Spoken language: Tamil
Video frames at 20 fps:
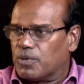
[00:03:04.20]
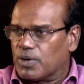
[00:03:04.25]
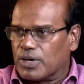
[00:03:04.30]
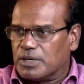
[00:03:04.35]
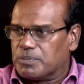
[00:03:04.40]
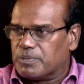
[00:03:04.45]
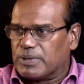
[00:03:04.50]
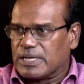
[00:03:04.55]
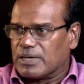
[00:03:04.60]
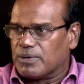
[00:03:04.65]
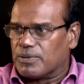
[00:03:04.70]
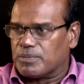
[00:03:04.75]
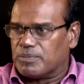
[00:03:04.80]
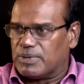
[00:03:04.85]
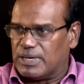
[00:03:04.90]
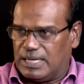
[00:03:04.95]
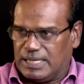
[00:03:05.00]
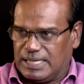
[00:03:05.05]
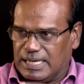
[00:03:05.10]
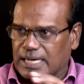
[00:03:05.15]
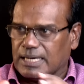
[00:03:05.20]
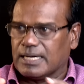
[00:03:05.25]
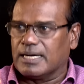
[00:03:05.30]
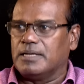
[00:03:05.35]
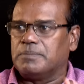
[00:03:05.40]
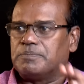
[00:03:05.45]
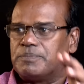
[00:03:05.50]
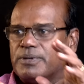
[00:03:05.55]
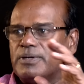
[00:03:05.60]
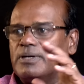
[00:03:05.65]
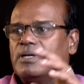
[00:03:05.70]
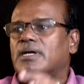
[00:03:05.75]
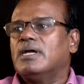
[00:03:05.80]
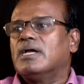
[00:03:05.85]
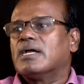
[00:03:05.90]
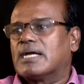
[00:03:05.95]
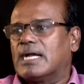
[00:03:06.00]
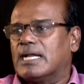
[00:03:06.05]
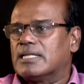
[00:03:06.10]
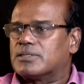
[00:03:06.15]
முரண்டு பிடிக்க விரும்பலை ஏன் கணிப்பு
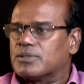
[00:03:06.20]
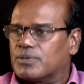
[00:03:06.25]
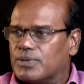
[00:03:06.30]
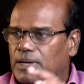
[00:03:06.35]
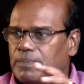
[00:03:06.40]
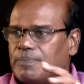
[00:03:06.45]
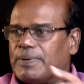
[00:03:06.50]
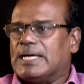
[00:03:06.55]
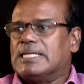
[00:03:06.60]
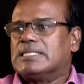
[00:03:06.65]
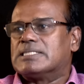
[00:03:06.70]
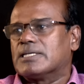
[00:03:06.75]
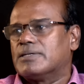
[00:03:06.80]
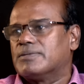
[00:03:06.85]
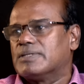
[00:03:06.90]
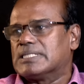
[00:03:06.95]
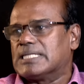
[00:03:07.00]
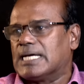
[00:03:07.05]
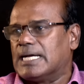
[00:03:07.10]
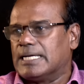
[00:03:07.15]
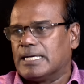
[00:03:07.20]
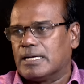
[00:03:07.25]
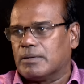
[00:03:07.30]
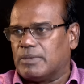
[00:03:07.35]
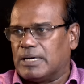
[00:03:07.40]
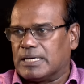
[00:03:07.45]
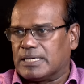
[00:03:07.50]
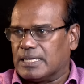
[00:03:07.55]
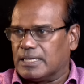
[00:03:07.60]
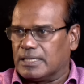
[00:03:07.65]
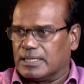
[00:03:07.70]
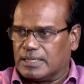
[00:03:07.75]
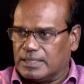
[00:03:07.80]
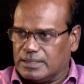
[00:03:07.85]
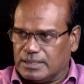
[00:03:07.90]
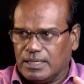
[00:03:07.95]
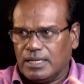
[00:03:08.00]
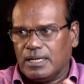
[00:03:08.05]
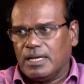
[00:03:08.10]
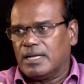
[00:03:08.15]
களத்துக்குள்ளே பயணி சதவீதம் தாண்டிட
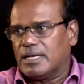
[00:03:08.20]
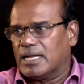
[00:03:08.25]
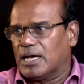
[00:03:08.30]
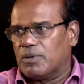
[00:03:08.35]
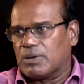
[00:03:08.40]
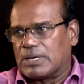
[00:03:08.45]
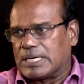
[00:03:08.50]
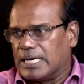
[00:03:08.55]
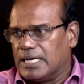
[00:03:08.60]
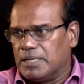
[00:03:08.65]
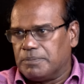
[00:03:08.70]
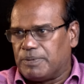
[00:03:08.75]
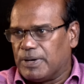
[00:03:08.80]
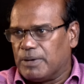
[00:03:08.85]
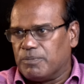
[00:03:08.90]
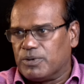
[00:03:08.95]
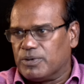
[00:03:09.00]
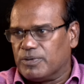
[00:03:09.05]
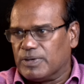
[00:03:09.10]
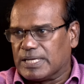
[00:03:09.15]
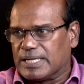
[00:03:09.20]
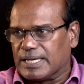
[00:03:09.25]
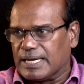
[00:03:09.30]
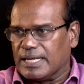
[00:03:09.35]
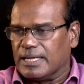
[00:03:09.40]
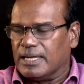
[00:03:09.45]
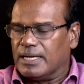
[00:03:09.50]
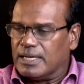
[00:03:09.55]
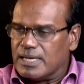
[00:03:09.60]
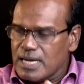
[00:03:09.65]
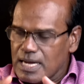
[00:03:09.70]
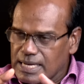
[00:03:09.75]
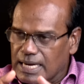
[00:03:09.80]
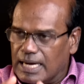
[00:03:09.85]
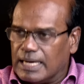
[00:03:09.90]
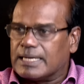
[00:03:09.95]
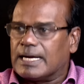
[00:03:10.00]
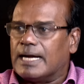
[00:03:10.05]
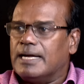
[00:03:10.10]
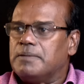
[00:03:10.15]
மாட்டாருங்கிறது நான் ஒரு கணிப்பாக முன் வைக்கிறேன்
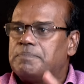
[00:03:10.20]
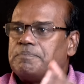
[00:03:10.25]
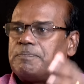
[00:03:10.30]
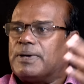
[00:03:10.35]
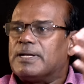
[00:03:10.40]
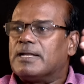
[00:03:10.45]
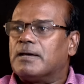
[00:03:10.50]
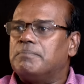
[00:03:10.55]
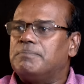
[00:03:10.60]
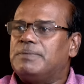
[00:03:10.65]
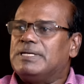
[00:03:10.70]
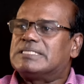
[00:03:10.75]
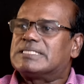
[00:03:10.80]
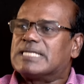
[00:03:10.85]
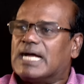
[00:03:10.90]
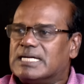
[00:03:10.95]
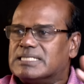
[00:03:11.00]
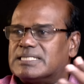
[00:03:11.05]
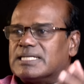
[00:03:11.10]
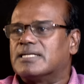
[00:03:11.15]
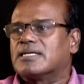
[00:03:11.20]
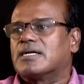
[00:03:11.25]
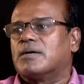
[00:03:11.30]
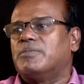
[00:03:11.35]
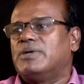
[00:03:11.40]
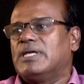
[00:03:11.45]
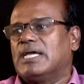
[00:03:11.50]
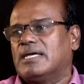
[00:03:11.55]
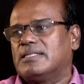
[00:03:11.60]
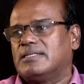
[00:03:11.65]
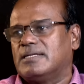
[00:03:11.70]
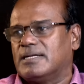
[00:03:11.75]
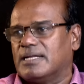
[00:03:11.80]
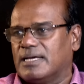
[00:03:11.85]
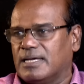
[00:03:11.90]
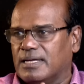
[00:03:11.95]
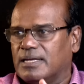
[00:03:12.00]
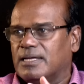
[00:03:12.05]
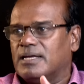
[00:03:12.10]
ஏன் கணிப்பை நம்பி சான்ஸ் எடுக்க முடியாதுன்னு